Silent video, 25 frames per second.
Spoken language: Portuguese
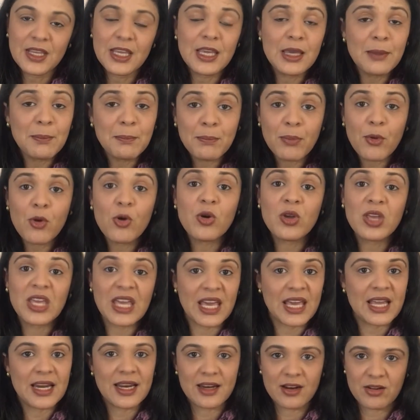E por que
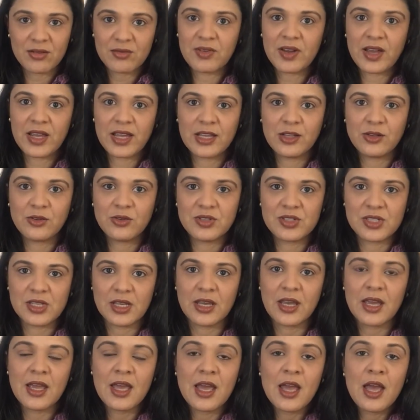ele não vai
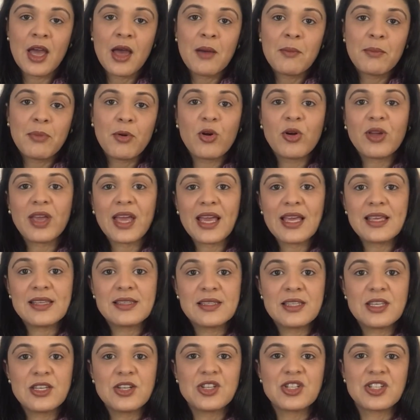reduzir? Porque
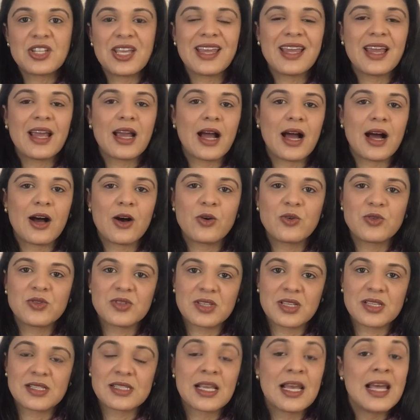existem
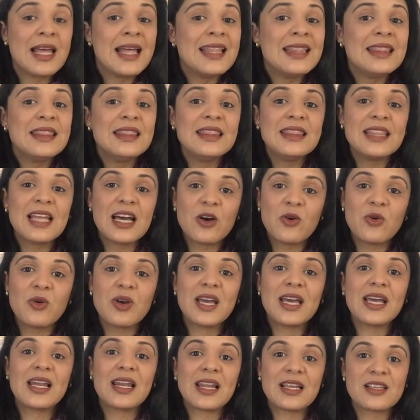causas não
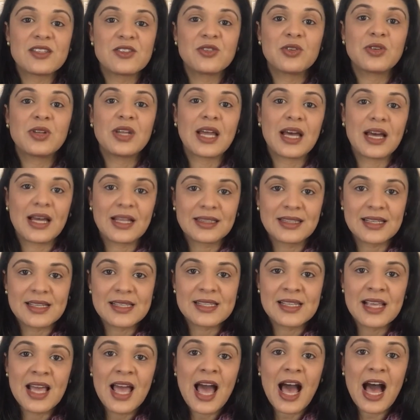
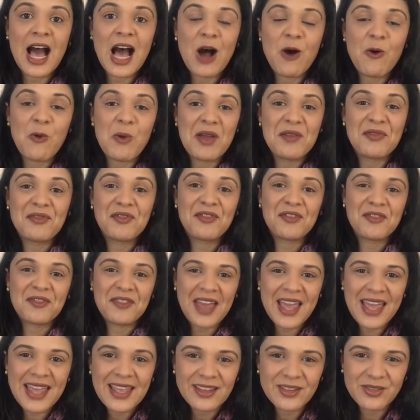relacionadas ao
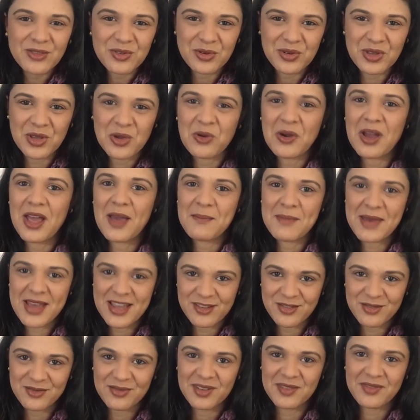efeito que o
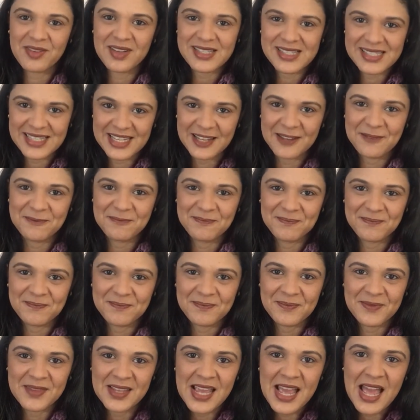remédio vai fazer,
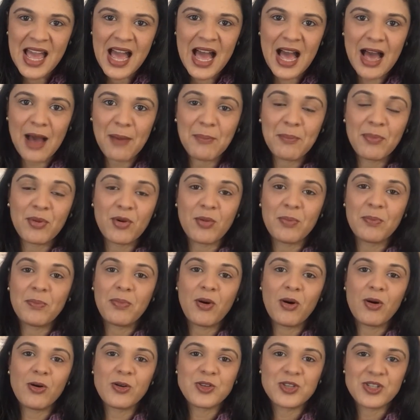à
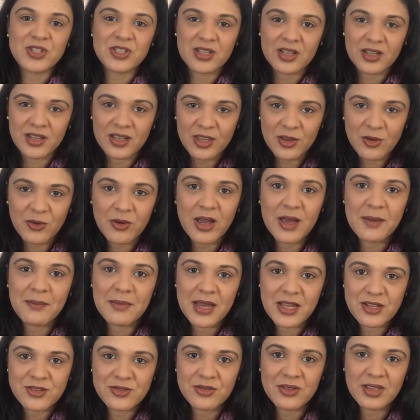proposta que o
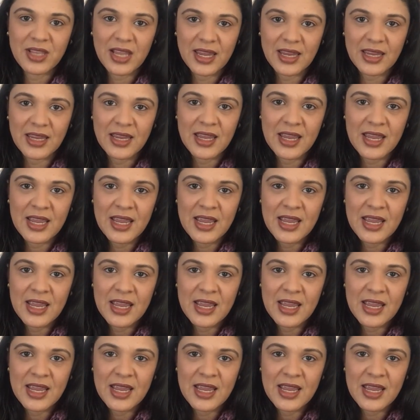remédio tem.